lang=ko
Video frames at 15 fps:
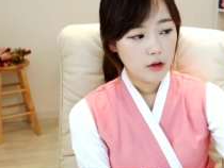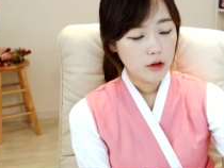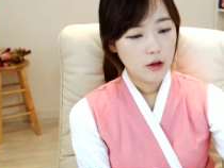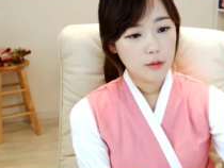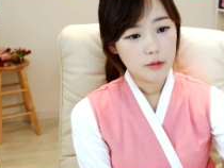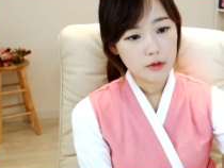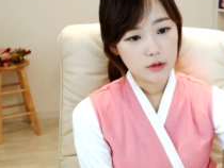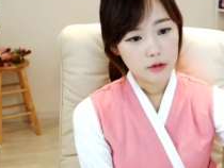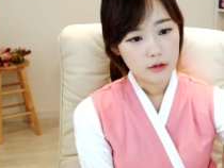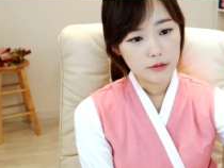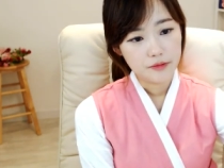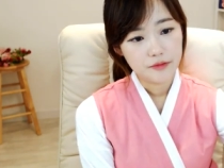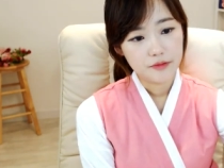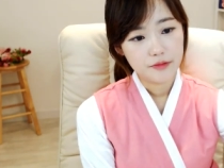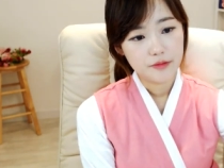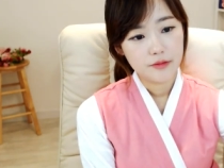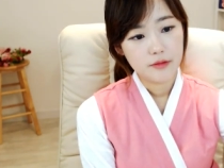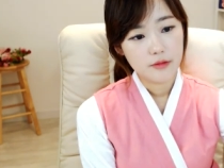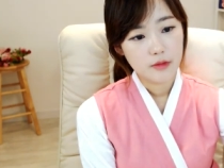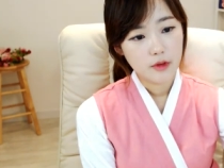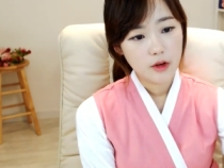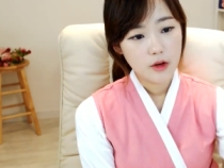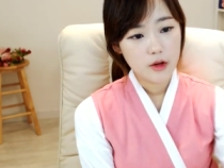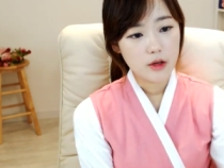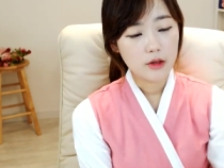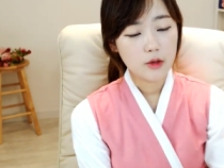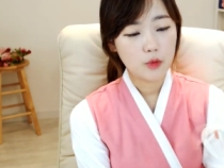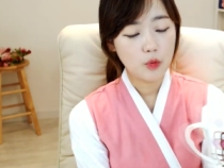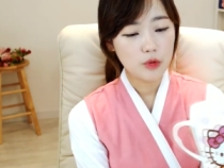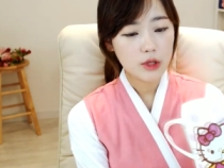하여튼
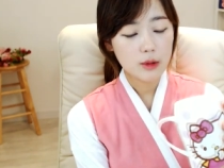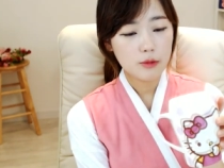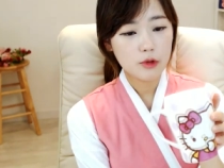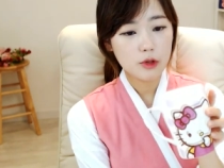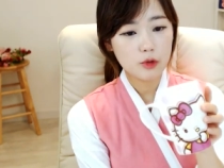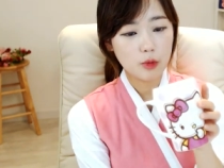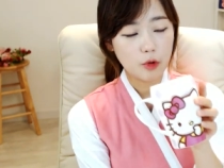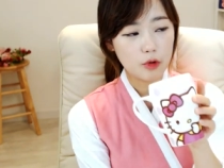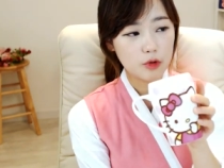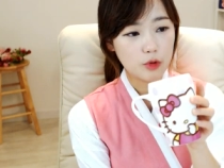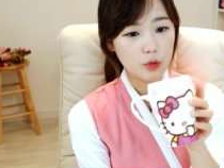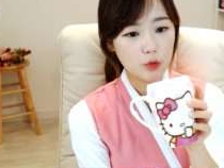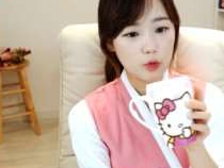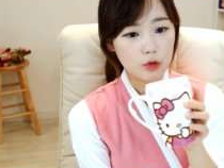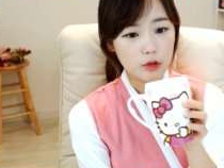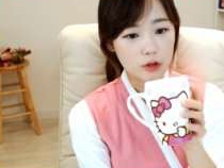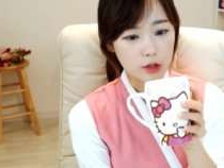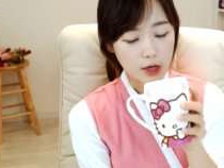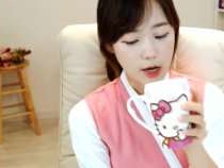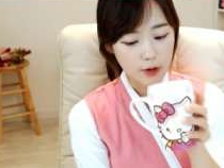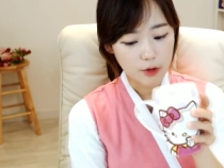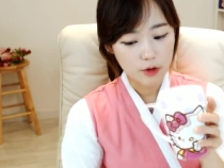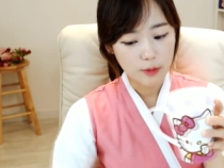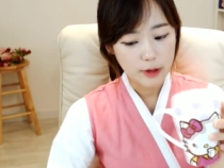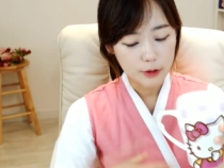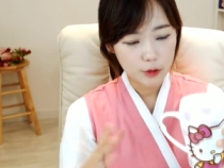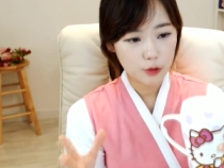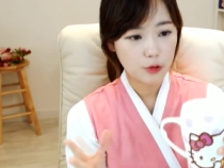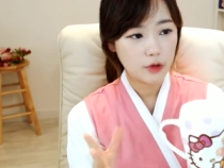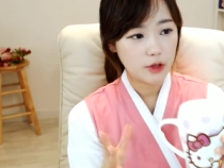일단 농산물이 좀 어느 정도는 이제 가격을
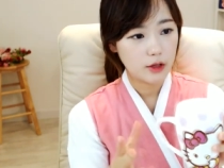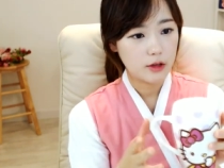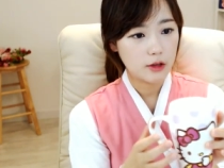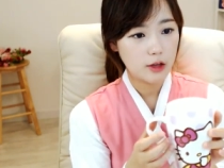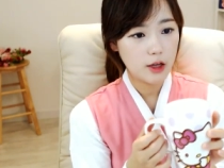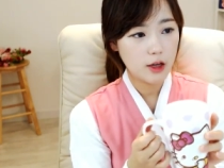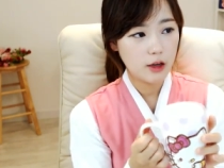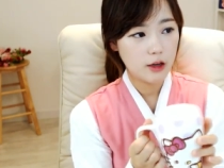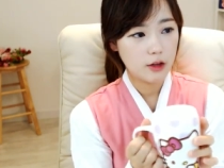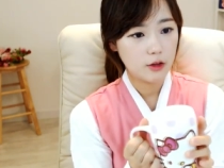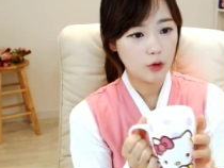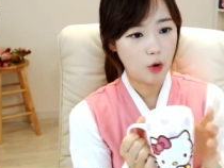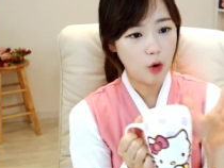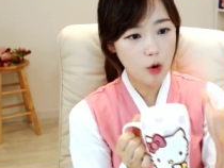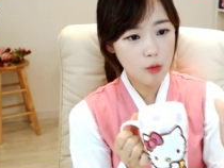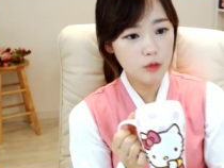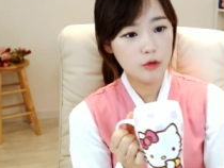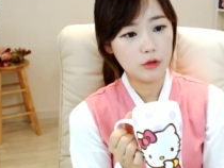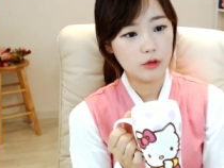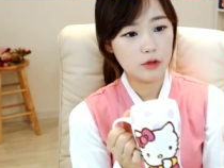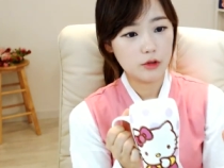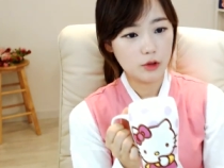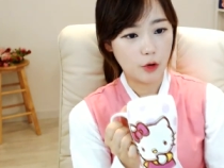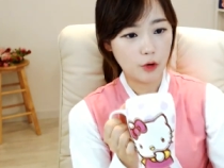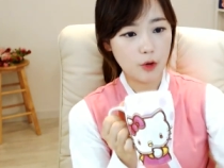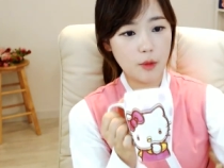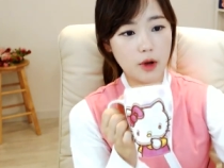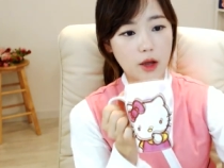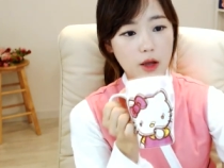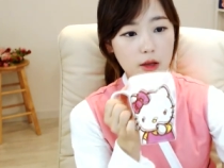맞춰줘야 되는데 너무
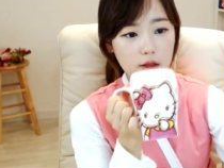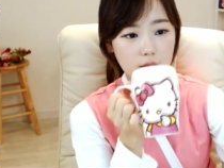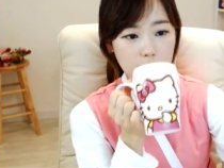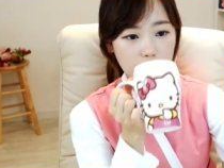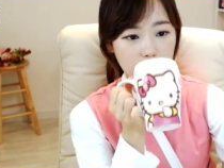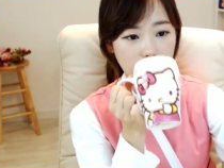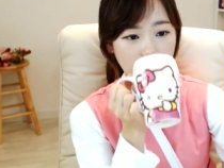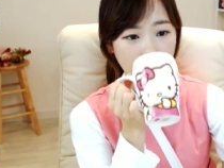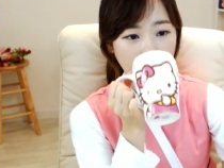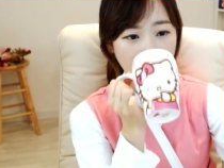저렴하게 했기 때문에